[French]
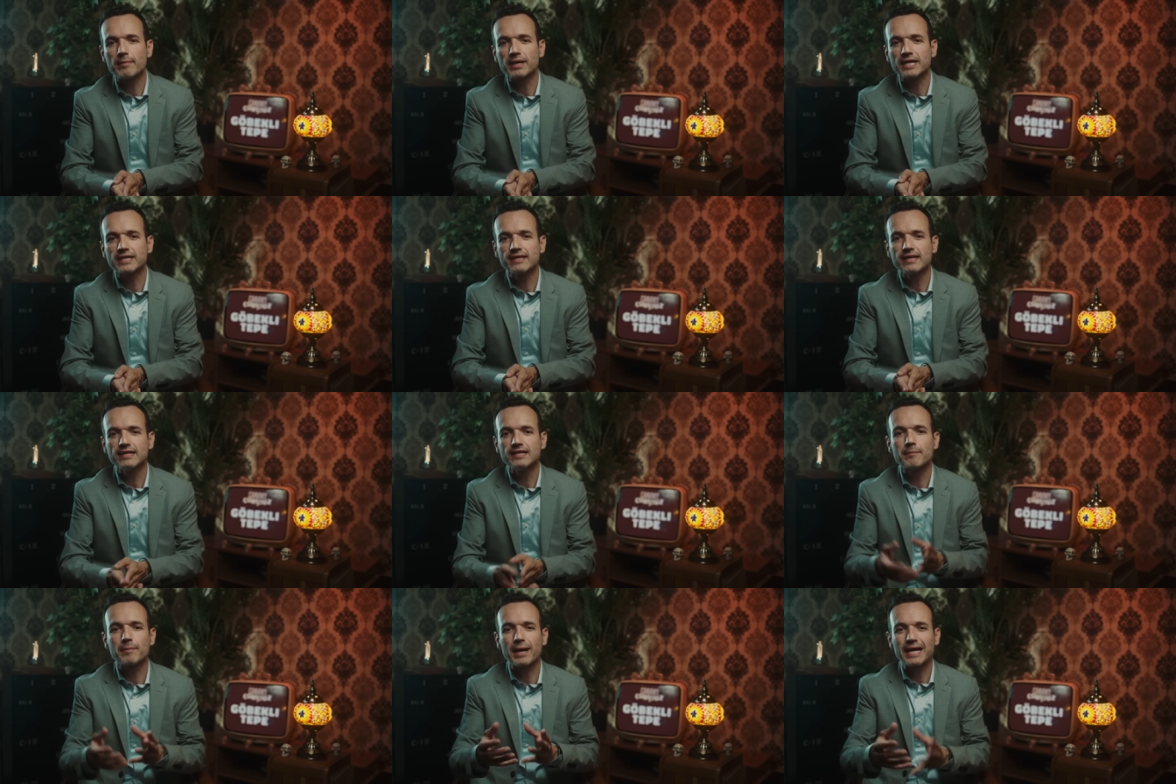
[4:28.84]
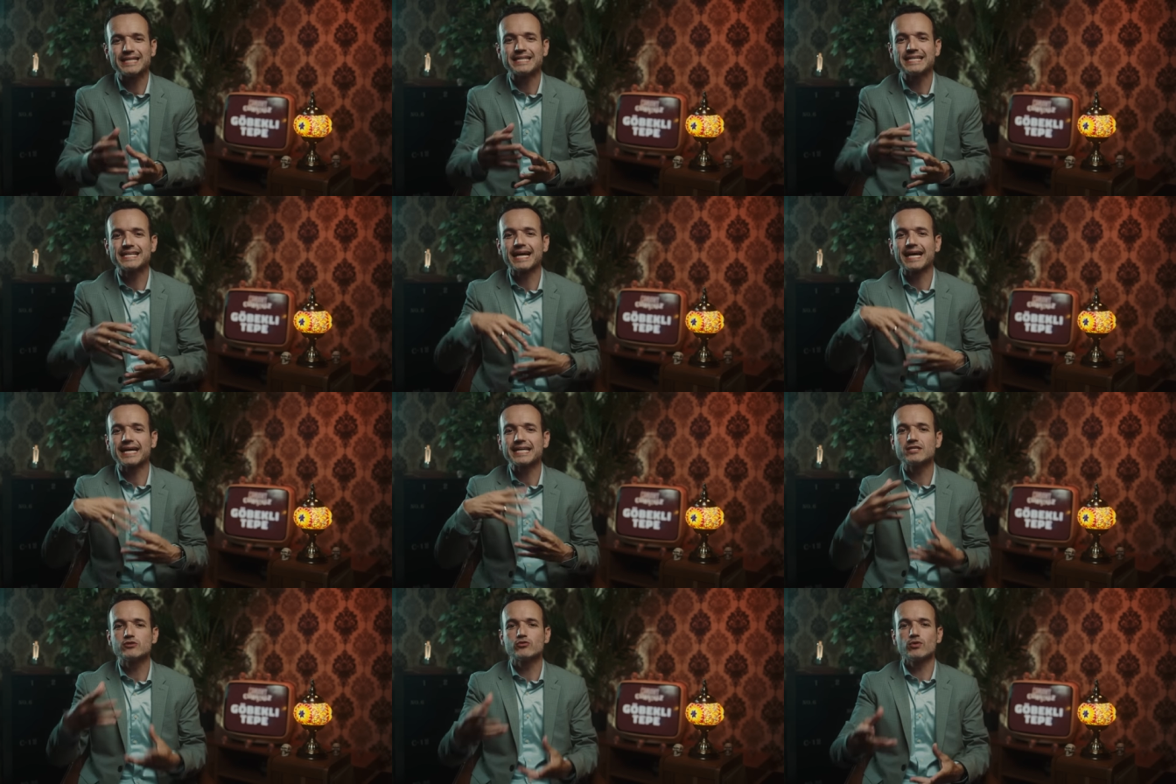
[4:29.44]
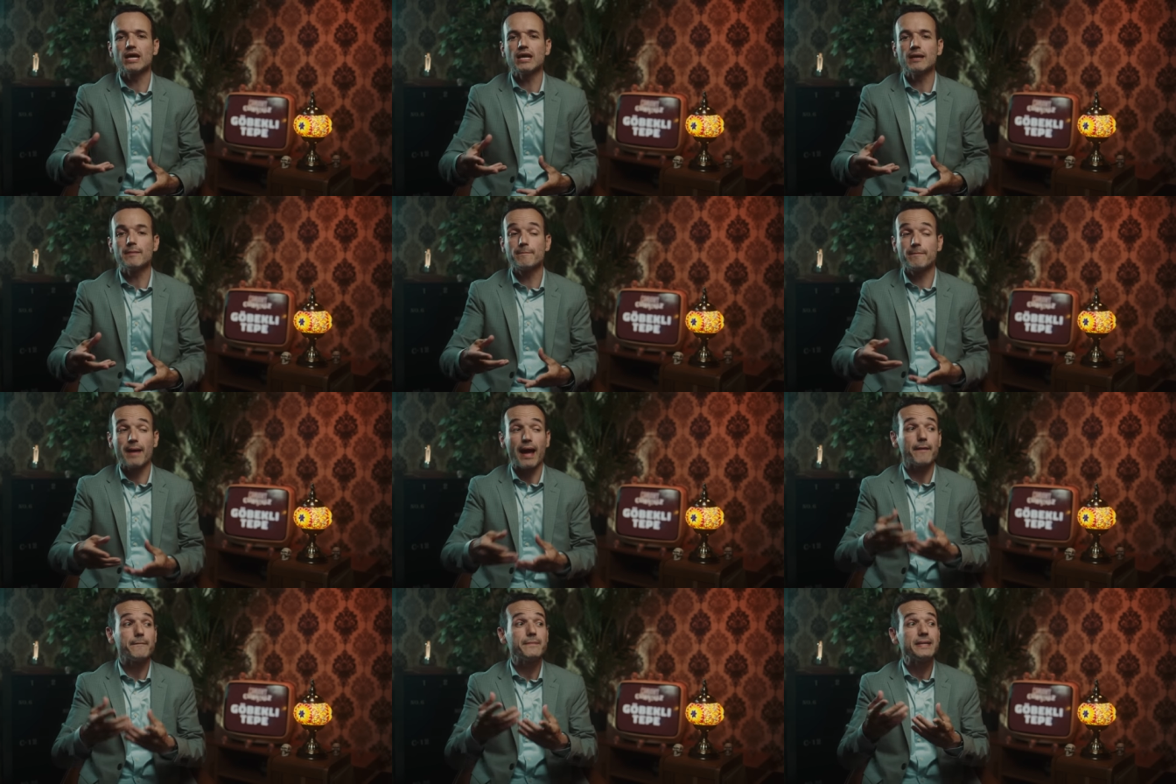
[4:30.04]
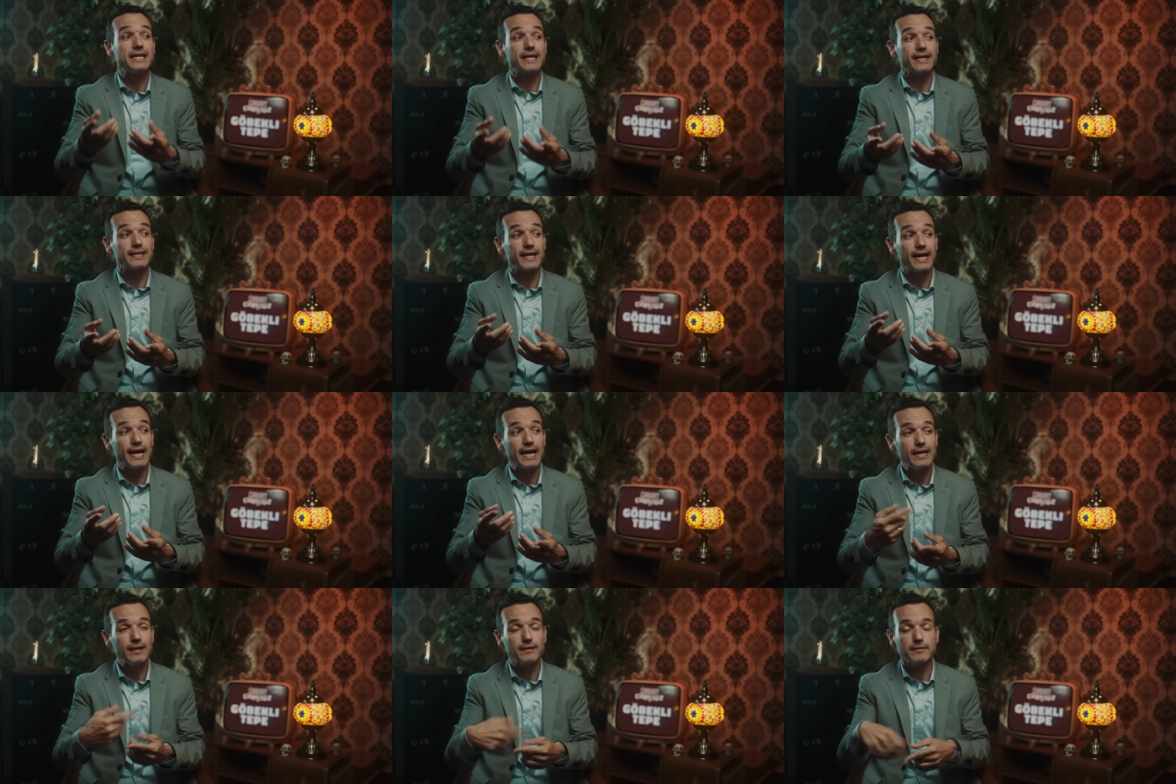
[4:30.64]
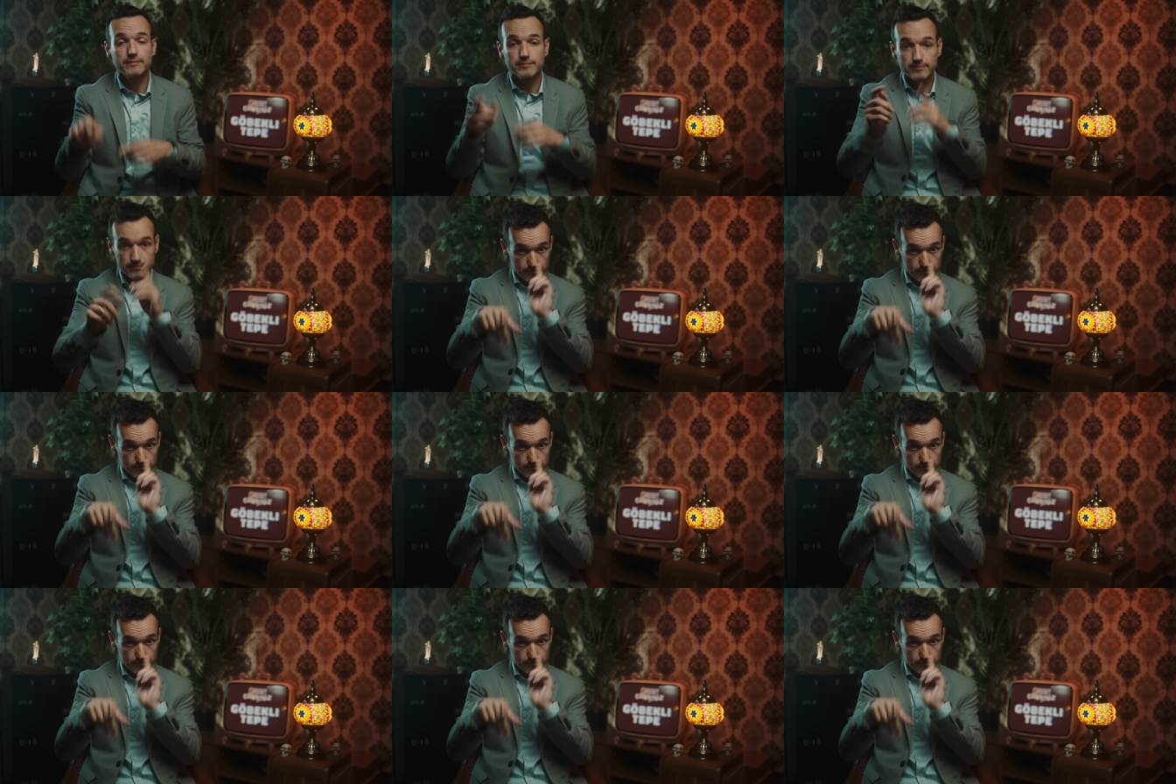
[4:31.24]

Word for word: abrité des pratiques rituelles parmi lesquelles